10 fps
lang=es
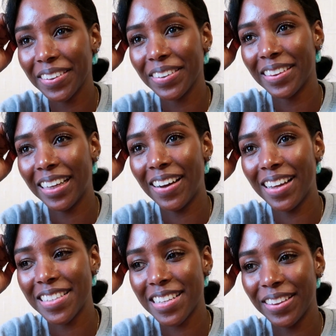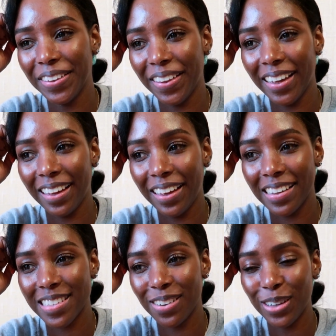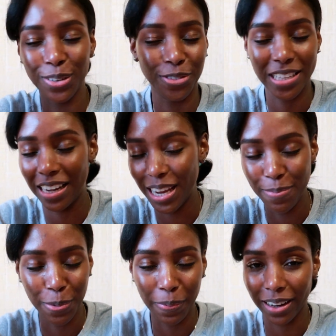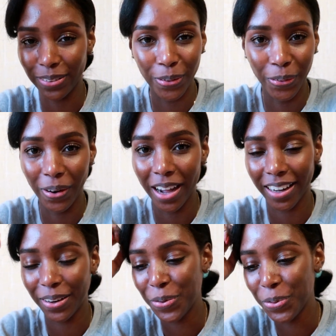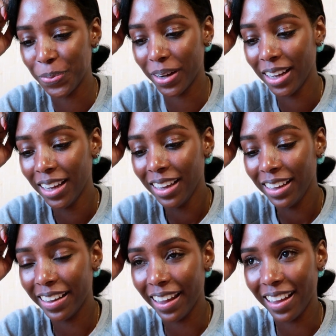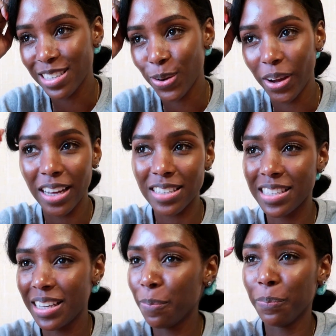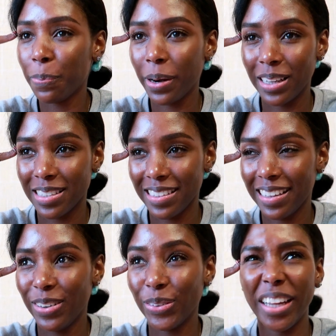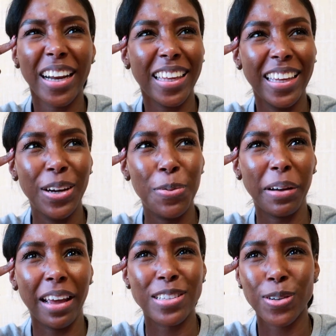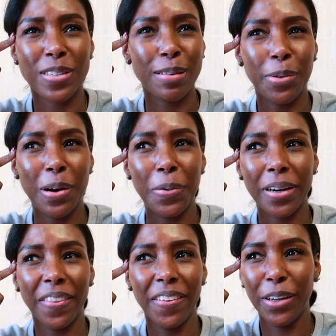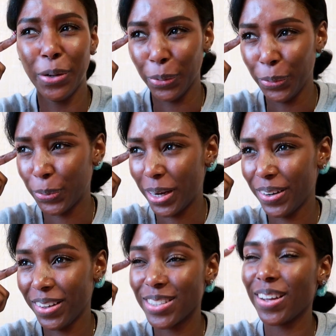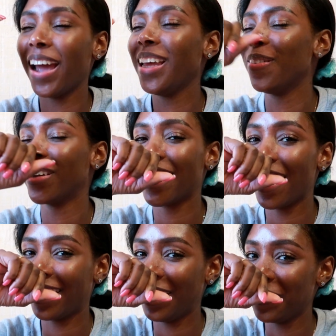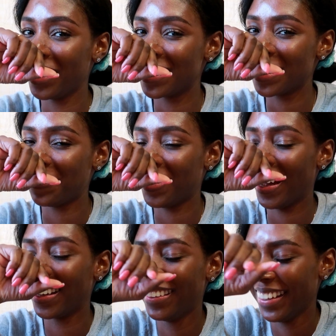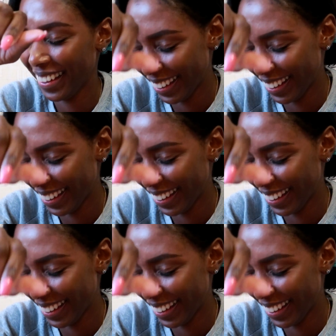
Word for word: cuando estaba diciendo de que si cuando salimos para todos lugares en Cuba y que eso ella siempre lo tiene aquí, como que eso no se me va a borrar del disco duro o algo de eso. Ay, qué manera de reírme en esa parte.